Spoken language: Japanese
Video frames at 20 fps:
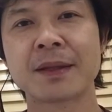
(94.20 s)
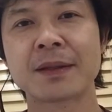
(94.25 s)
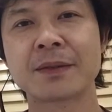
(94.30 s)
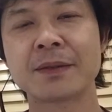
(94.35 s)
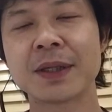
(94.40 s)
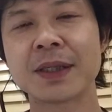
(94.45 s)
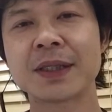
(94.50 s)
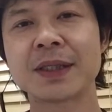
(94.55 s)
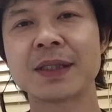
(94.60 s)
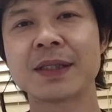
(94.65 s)

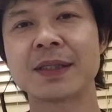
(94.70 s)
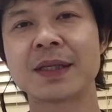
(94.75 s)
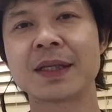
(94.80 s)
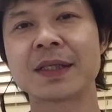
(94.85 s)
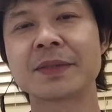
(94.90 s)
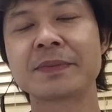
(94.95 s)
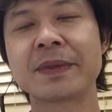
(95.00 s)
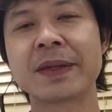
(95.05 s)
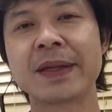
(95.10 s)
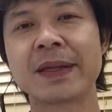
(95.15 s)
詳しい
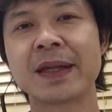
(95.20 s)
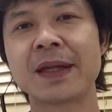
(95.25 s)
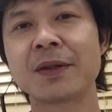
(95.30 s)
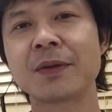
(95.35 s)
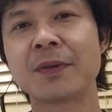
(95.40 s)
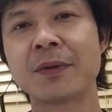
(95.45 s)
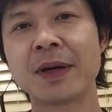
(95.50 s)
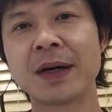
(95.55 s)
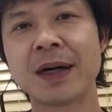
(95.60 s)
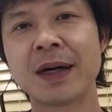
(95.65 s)
説明な
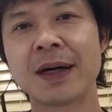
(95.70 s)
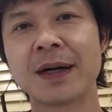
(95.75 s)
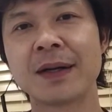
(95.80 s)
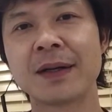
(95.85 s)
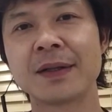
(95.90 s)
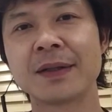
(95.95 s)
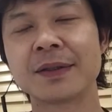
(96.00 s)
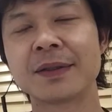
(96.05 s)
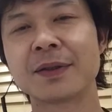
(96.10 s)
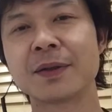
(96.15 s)
どは
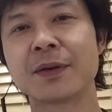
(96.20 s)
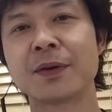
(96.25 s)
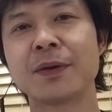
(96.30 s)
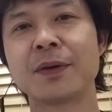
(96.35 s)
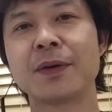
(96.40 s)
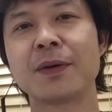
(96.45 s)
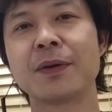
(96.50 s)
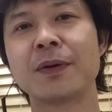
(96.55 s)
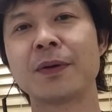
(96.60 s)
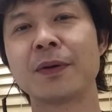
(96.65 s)

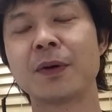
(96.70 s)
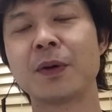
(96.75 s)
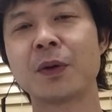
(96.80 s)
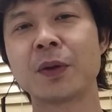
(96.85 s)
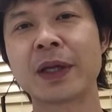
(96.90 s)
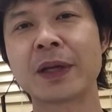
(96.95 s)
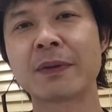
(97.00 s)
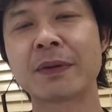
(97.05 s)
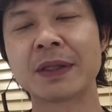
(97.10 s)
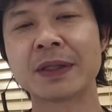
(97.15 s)
と
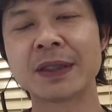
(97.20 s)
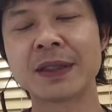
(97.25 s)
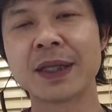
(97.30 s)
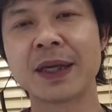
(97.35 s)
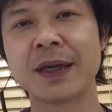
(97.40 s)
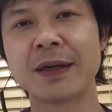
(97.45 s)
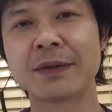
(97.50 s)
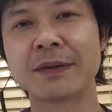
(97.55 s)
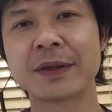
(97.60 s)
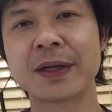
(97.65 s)
お電話に
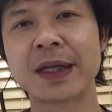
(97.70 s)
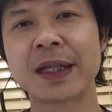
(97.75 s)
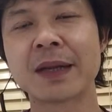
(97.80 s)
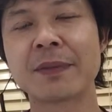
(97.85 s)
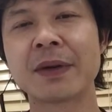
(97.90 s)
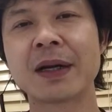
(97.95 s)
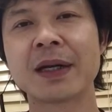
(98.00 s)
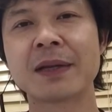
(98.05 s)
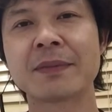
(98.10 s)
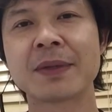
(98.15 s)
て
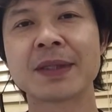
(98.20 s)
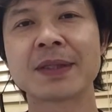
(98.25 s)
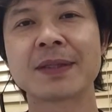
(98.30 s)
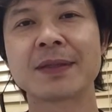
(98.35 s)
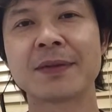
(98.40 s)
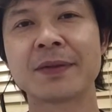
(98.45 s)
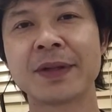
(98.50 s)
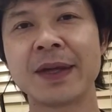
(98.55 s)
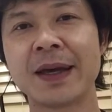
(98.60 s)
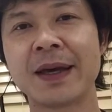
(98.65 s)
承りま
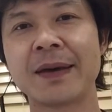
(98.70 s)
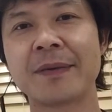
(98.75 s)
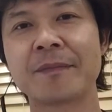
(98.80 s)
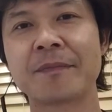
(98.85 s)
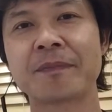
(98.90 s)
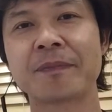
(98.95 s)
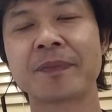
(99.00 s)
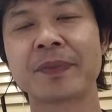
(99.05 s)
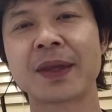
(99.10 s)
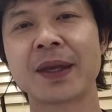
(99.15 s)
すので
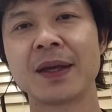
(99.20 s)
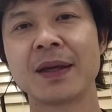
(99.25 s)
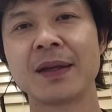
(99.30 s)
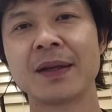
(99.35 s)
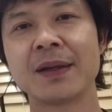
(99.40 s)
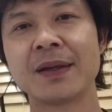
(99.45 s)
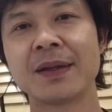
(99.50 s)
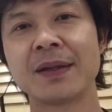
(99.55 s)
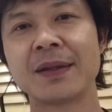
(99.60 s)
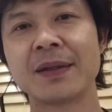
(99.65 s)

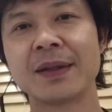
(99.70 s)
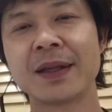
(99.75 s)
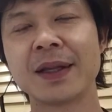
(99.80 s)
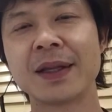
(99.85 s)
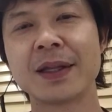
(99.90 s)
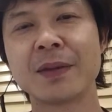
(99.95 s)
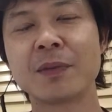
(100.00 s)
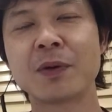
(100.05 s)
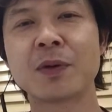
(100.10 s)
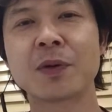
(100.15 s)

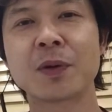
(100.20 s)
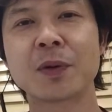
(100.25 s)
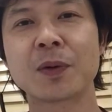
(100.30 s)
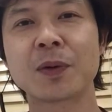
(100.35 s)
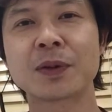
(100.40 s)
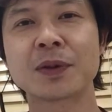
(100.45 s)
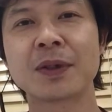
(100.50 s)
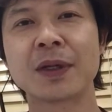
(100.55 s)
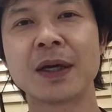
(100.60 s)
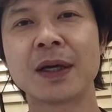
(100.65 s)
何でも
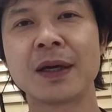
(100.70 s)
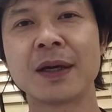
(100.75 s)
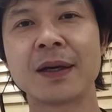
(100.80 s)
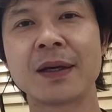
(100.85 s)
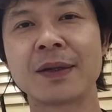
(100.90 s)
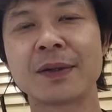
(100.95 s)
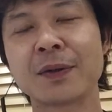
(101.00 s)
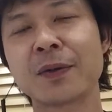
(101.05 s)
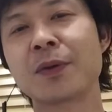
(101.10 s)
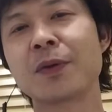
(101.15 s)
ご,、
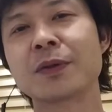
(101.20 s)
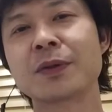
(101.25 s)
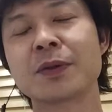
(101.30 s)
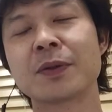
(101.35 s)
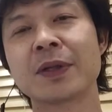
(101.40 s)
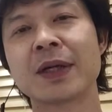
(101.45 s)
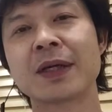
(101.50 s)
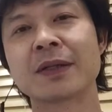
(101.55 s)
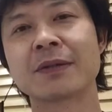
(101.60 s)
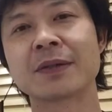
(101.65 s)
えーと、とご
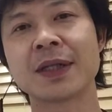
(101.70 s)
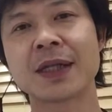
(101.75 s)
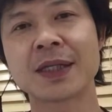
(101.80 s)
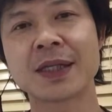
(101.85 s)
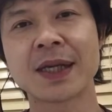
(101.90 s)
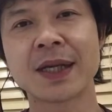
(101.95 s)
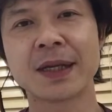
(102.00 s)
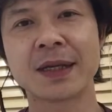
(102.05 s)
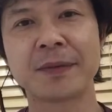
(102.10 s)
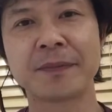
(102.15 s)
相談くだ
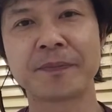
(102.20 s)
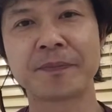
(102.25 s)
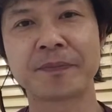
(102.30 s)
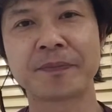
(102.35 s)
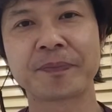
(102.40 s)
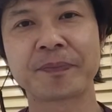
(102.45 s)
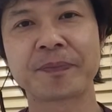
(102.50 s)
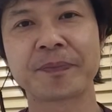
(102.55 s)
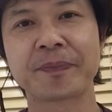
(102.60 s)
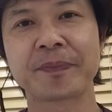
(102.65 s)
さい
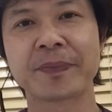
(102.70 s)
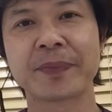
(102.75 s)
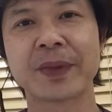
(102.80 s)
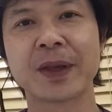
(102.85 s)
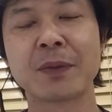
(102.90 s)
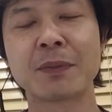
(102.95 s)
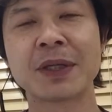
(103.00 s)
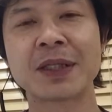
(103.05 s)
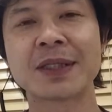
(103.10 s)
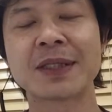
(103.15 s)

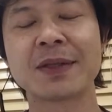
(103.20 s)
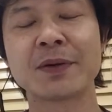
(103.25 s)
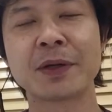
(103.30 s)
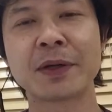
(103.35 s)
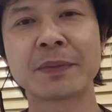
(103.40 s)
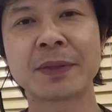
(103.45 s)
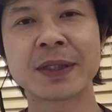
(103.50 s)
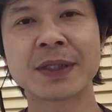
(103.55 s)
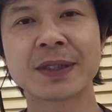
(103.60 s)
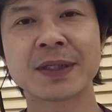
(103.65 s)
お待ちしてお
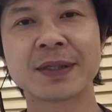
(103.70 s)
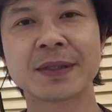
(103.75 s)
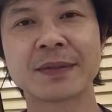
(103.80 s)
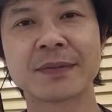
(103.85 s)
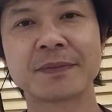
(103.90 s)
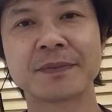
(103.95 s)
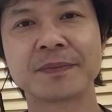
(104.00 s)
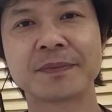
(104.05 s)
ります